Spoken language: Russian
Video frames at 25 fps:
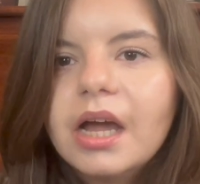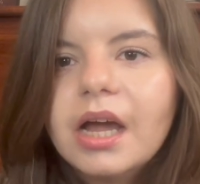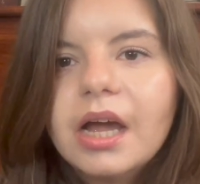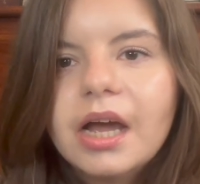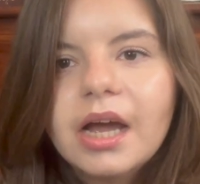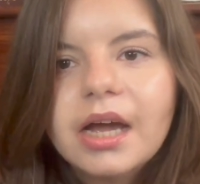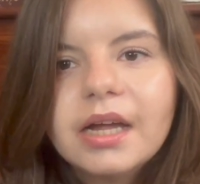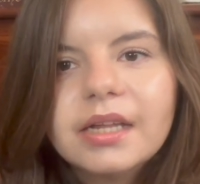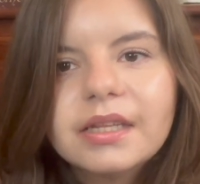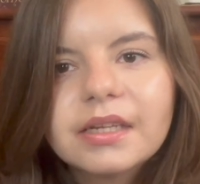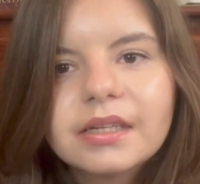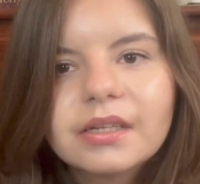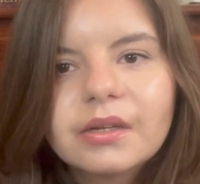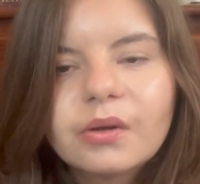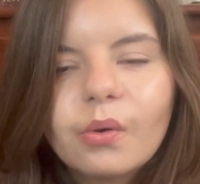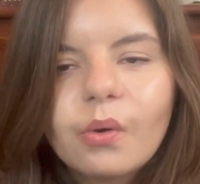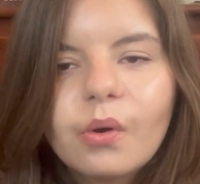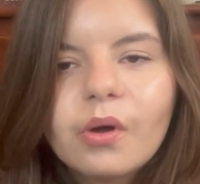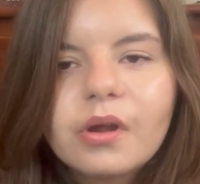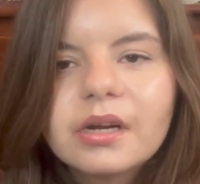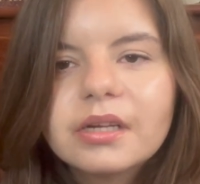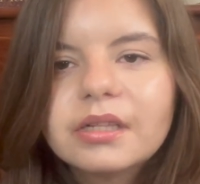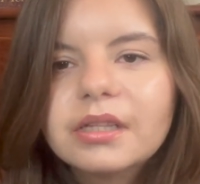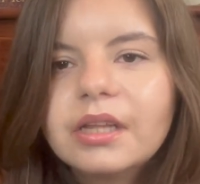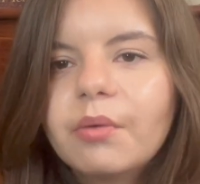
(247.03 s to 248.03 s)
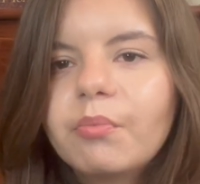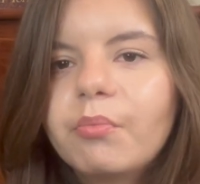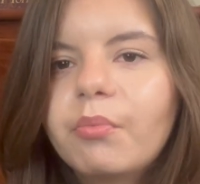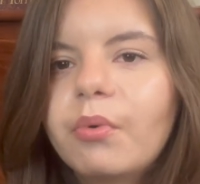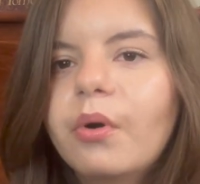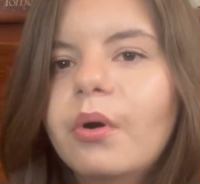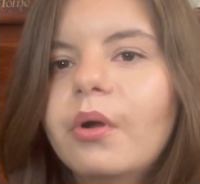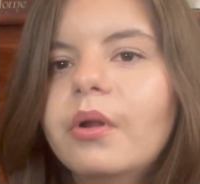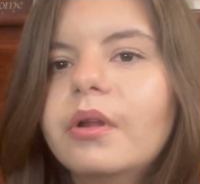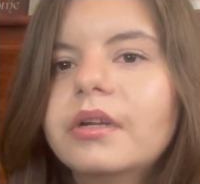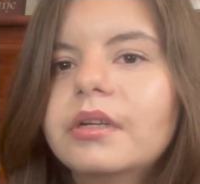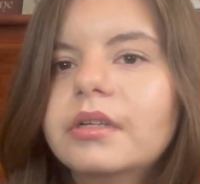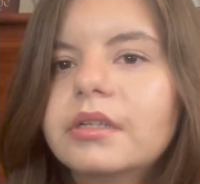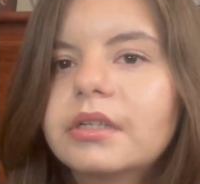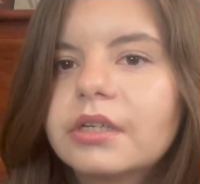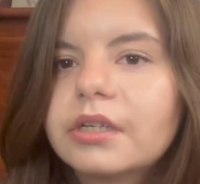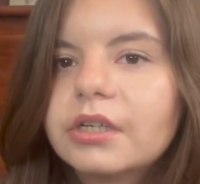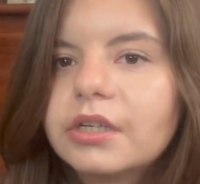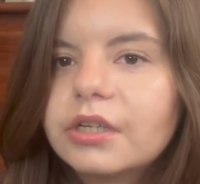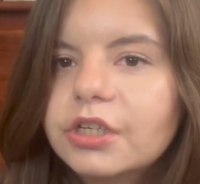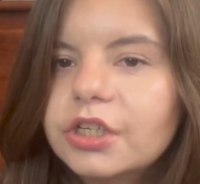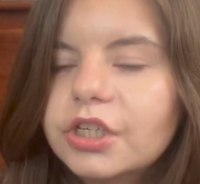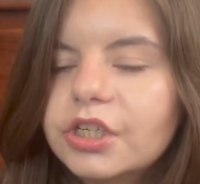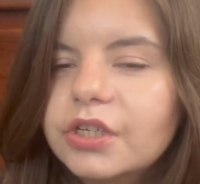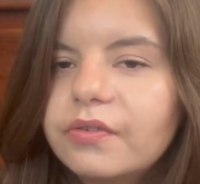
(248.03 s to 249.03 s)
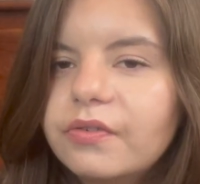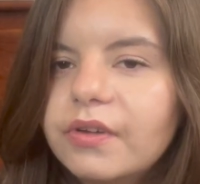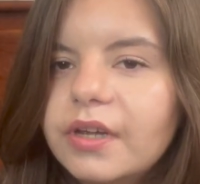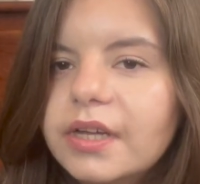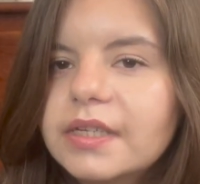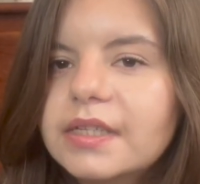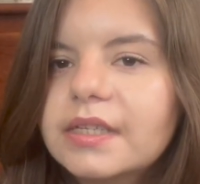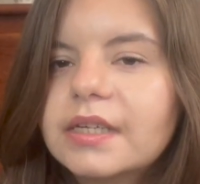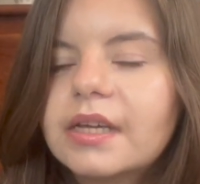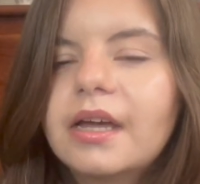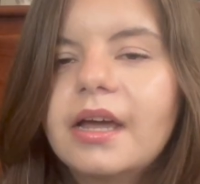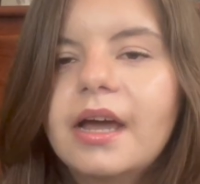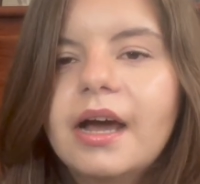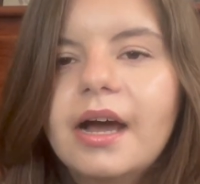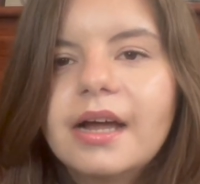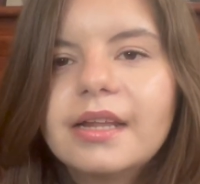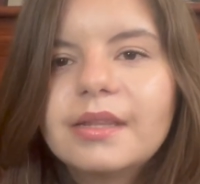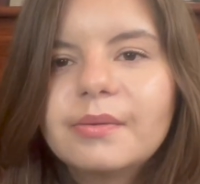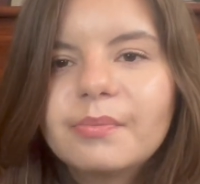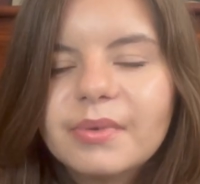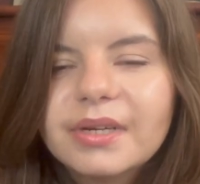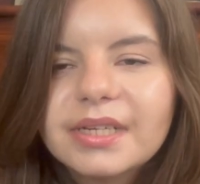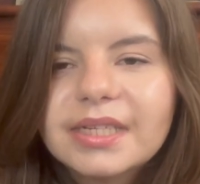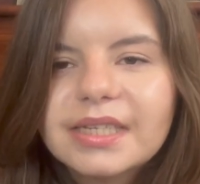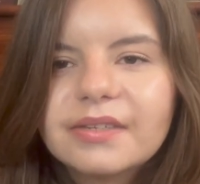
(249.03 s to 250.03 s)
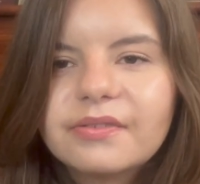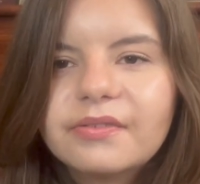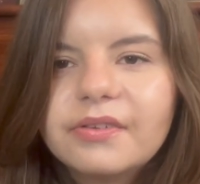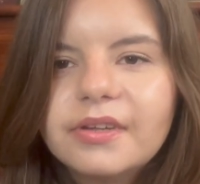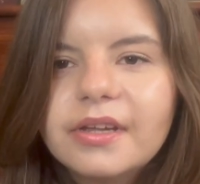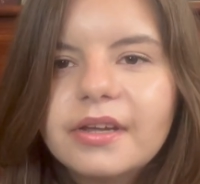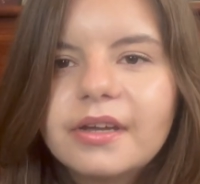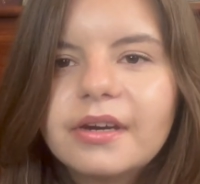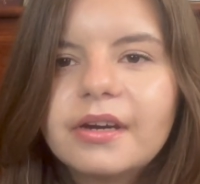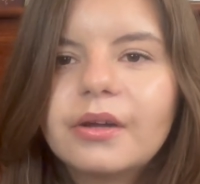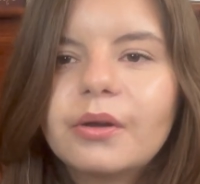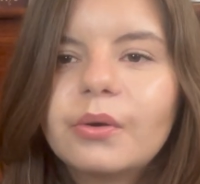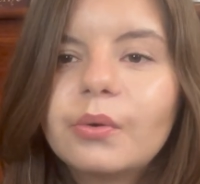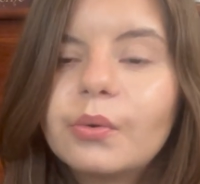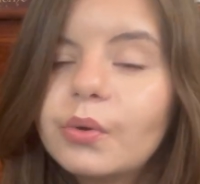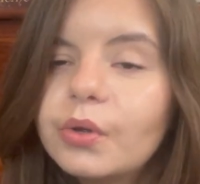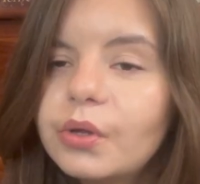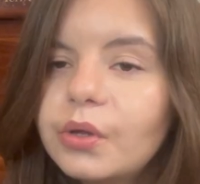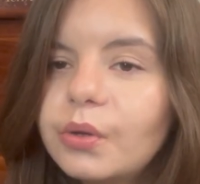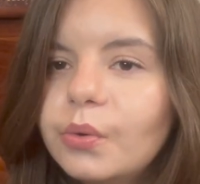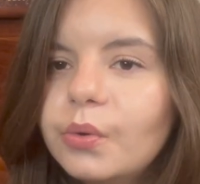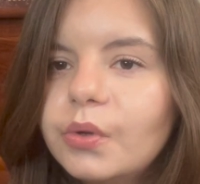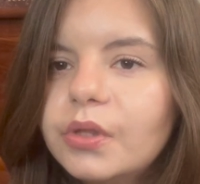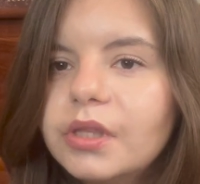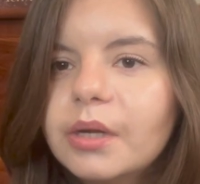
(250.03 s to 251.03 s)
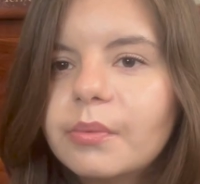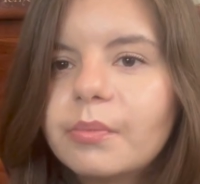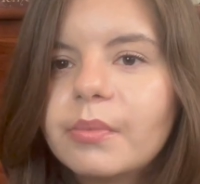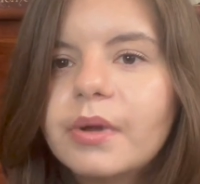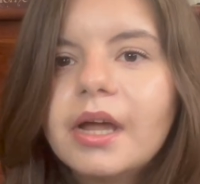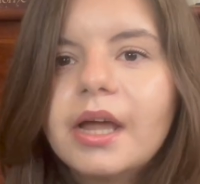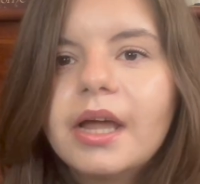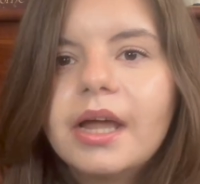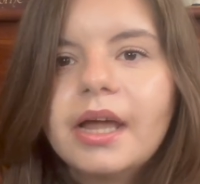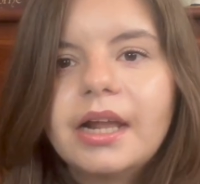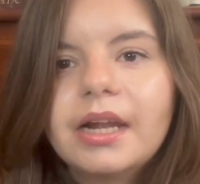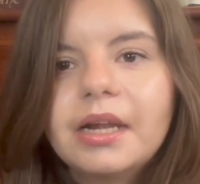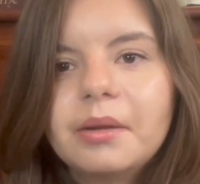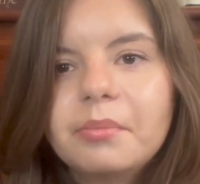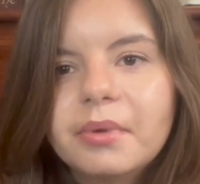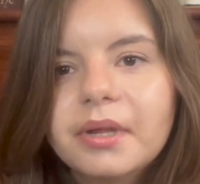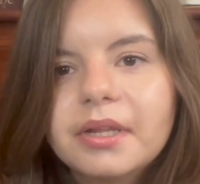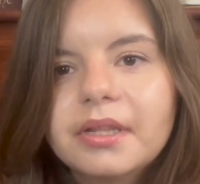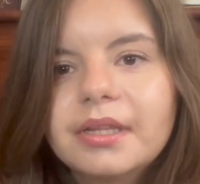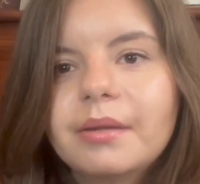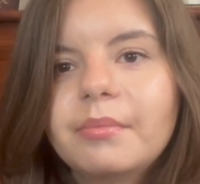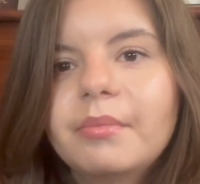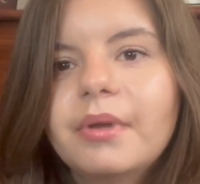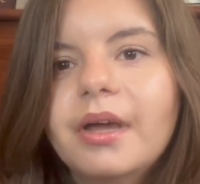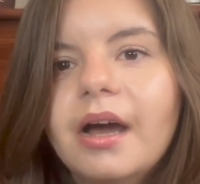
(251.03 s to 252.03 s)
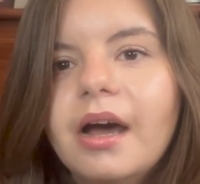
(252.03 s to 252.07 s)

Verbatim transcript: Этот город наполнен шведской атмосферой, уютом, элементами